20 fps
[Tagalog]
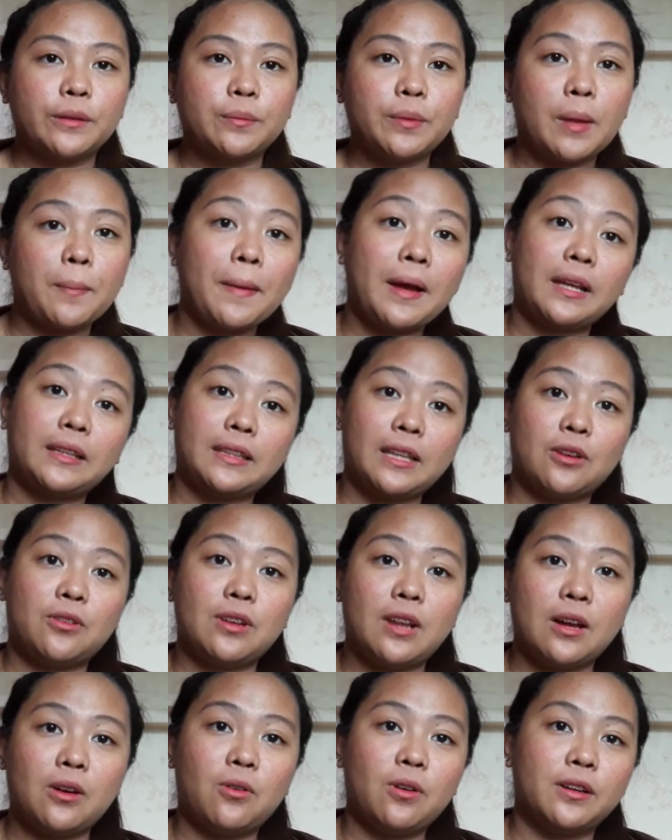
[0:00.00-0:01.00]
kaya pakita
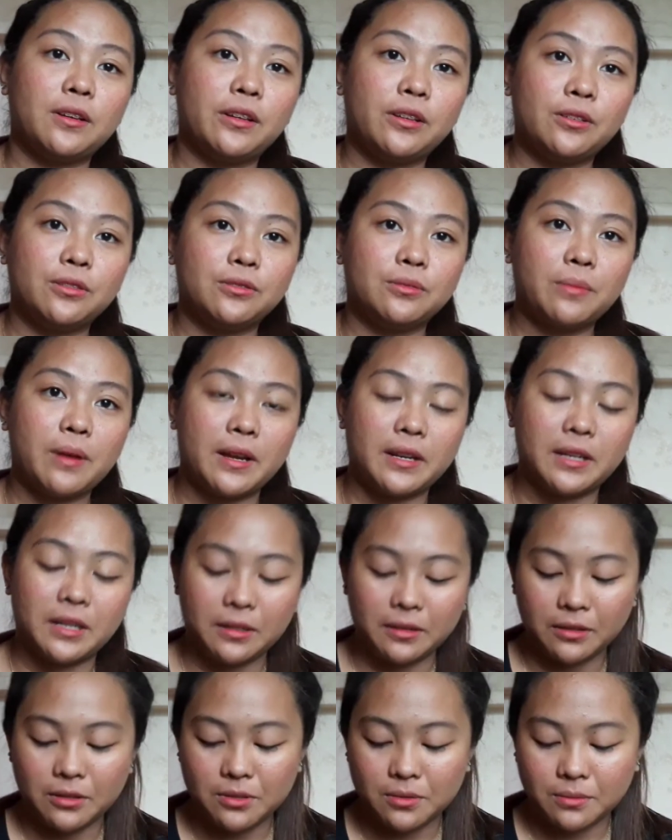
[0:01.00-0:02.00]
ko lang kung ano yung mga
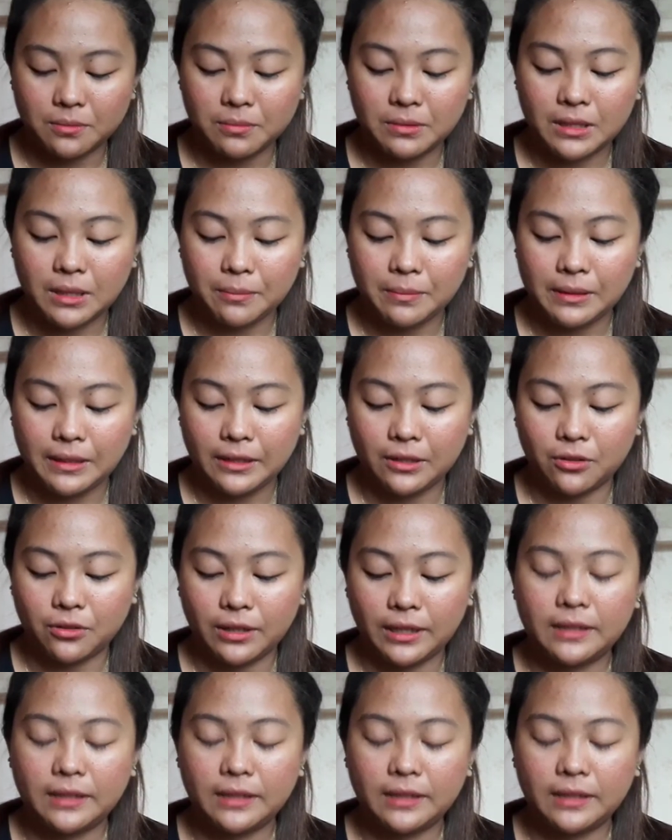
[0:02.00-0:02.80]
binabili ko.